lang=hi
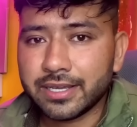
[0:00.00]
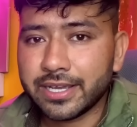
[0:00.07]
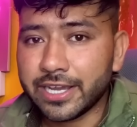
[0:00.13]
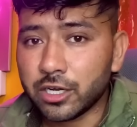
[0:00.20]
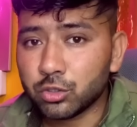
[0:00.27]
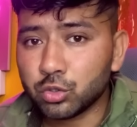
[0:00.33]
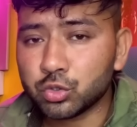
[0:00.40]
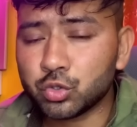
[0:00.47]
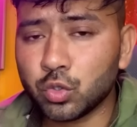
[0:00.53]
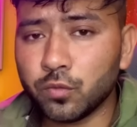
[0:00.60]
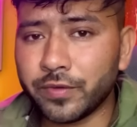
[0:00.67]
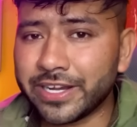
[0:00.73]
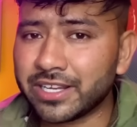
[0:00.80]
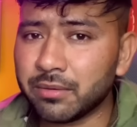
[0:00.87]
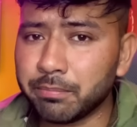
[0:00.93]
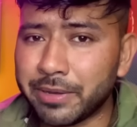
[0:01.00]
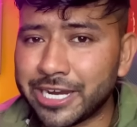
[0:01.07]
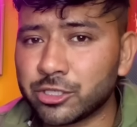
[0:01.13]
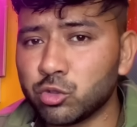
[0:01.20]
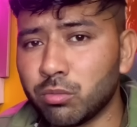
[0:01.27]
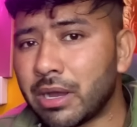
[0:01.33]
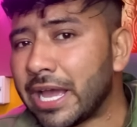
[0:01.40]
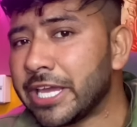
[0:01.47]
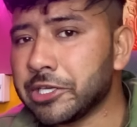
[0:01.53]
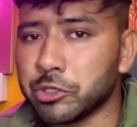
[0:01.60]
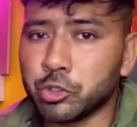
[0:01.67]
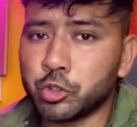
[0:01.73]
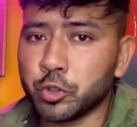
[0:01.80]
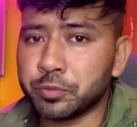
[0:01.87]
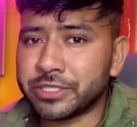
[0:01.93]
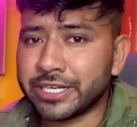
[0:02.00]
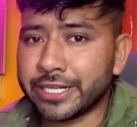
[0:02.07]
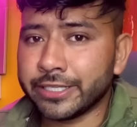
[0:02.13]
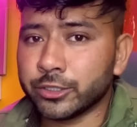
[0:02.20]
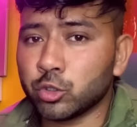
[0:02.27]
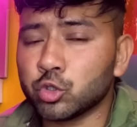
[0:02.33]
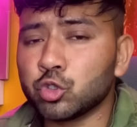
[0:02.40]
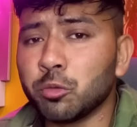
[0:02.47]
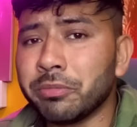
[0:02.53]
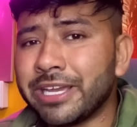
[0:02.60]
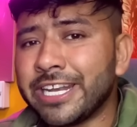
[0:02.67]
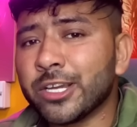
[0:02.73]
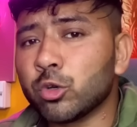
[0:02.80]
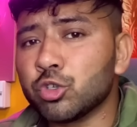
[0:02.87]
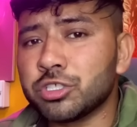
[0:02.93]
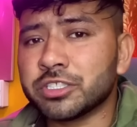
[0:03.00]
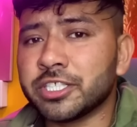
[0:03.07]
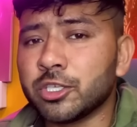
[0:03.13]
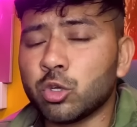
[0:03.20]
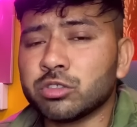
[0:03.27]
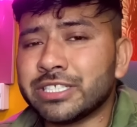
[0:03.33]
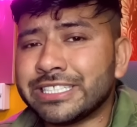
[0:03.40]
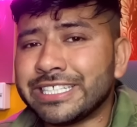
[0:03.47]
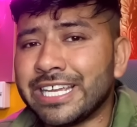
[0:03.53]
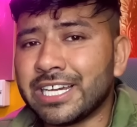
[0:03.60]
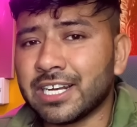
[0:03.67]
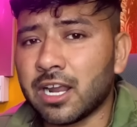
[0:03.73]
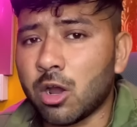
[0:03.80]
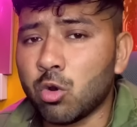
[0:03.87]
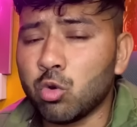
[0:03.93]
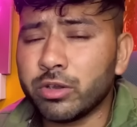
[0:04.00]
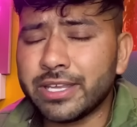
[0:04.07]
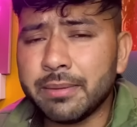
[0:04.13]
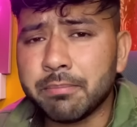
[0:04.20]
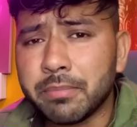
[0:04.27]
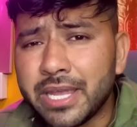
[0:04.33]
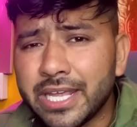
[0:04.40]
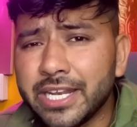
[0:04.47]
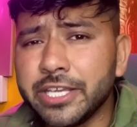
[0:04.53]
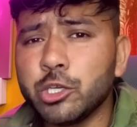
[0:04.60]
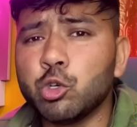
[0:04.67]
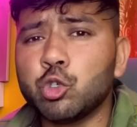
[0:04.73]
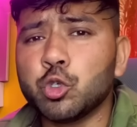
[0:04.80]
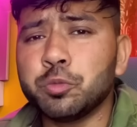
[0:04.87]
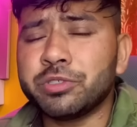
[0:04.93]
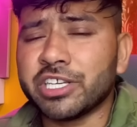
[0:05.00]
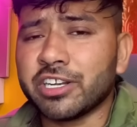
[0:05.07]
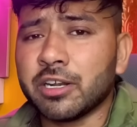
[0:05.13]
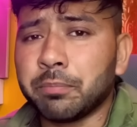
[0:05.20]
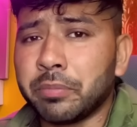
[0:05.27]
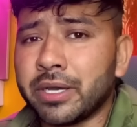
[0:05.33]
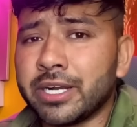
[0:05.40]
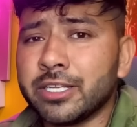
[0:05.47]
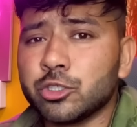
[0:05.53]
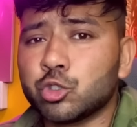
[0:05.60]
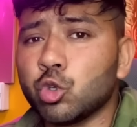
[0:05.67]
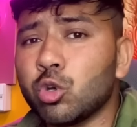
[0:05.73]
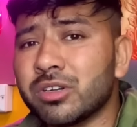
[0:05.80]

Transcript: हेलो दोस्तों वेलकम बैक टू माय यूट्यूब चैनल दोस्तों मैंने कुछ दिनों से देख रहा हूं कि मेरे यूट्यूब चैनल पर जो